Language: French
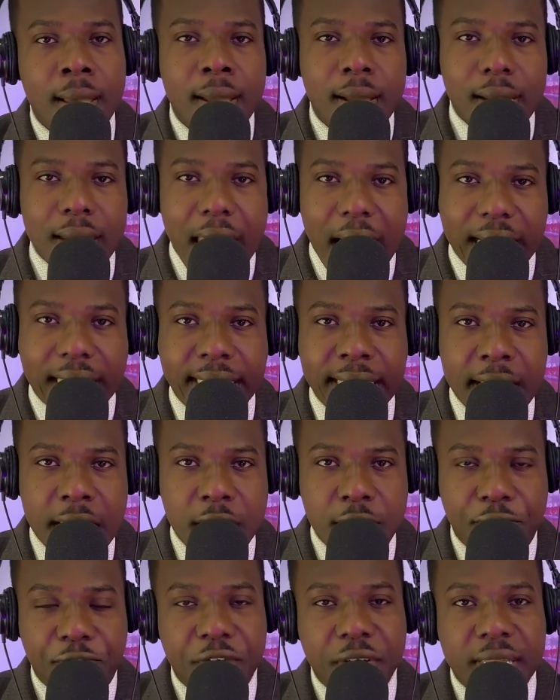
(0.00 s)
La
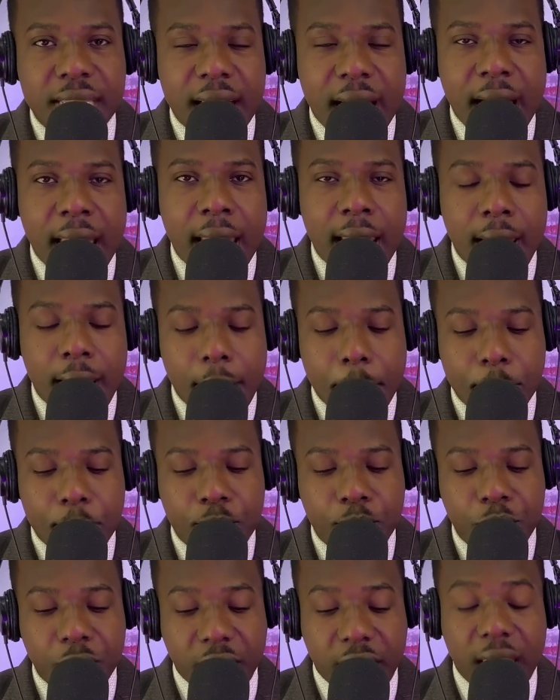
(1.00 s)
crise finale
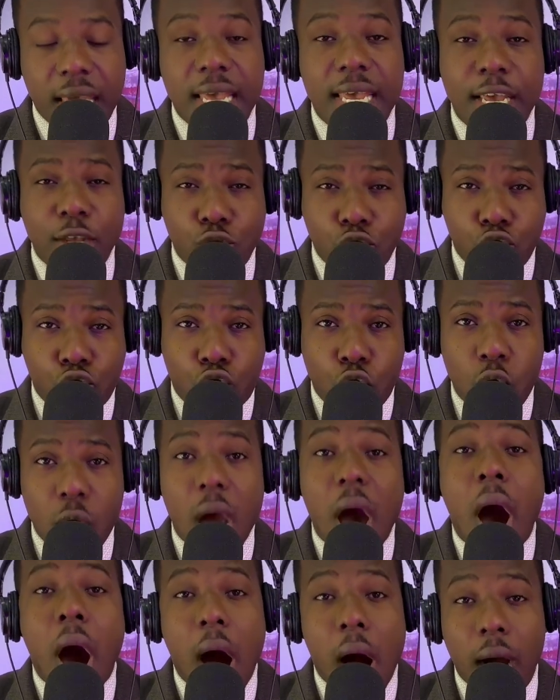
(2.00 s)
gagne deux
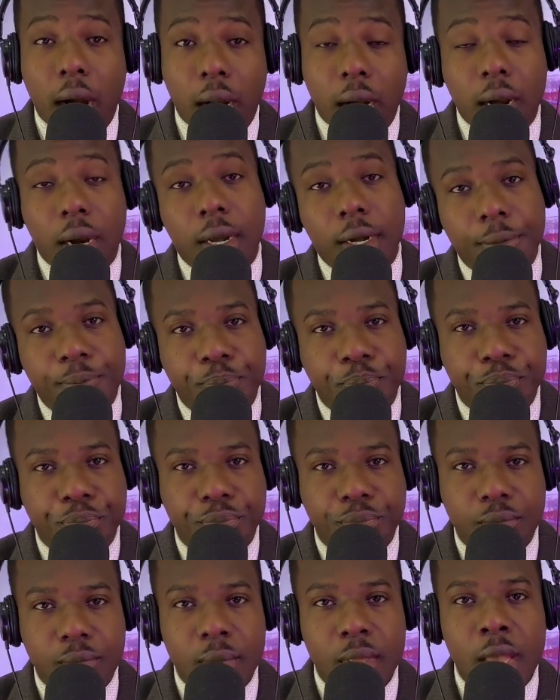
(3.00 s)
angles.
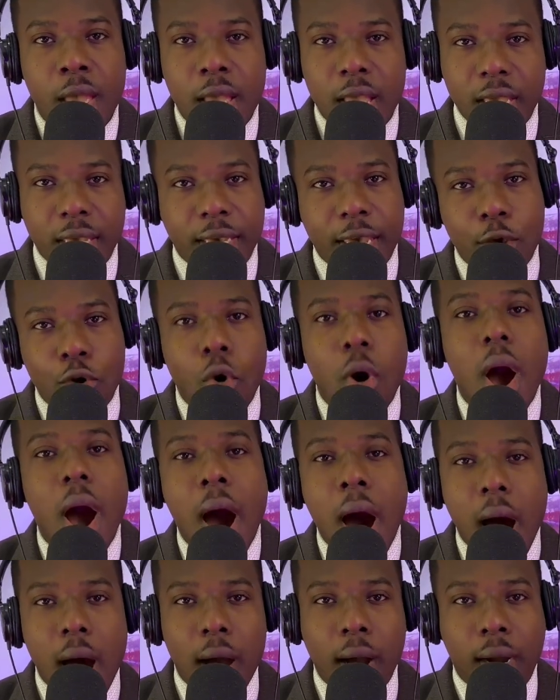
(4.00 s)
Gagne un
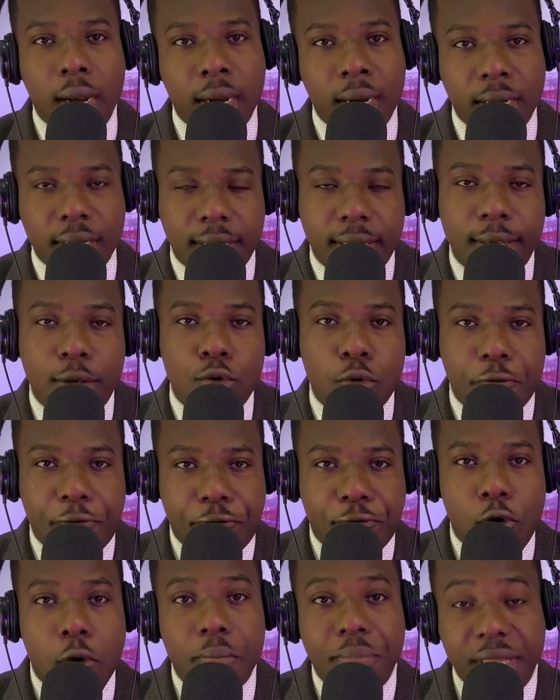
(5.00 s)
angle qui a une
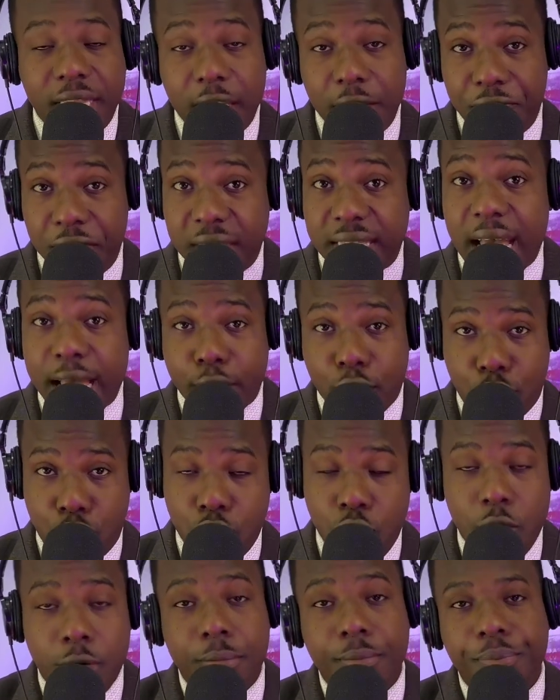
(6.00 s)
forme
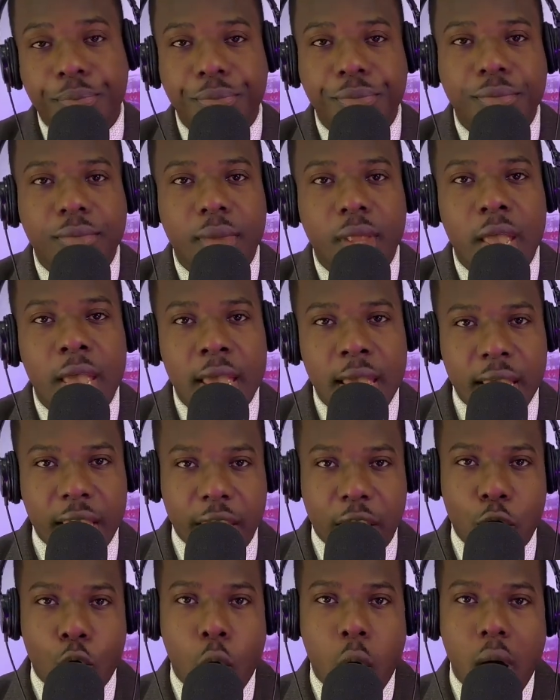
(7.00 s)
d'invitation,
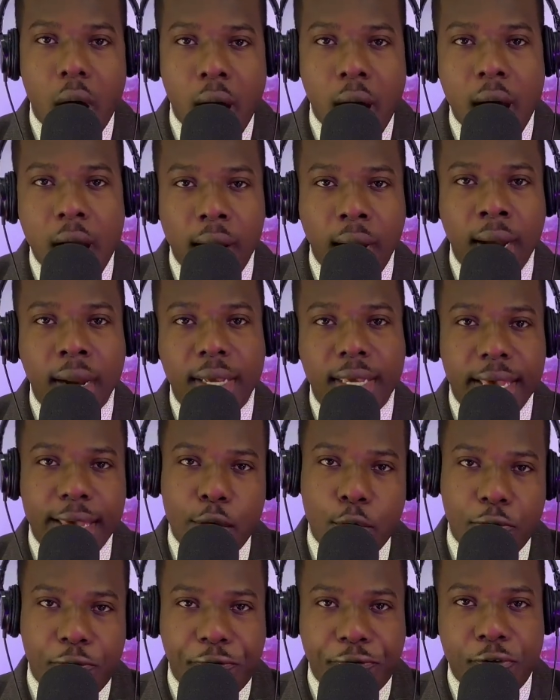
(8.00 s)
gagne un angle qui a
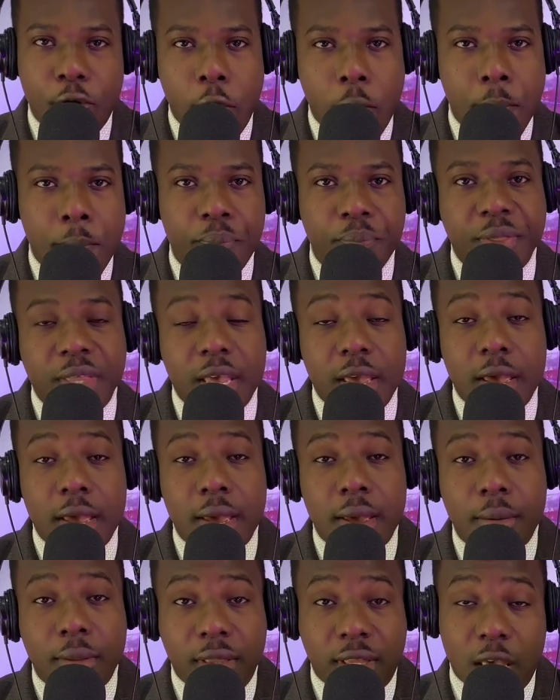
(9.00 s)
une forme
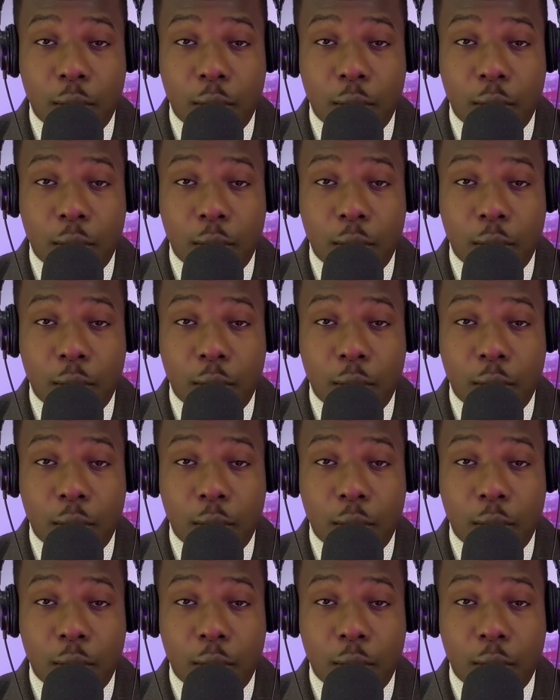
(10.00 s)
de, de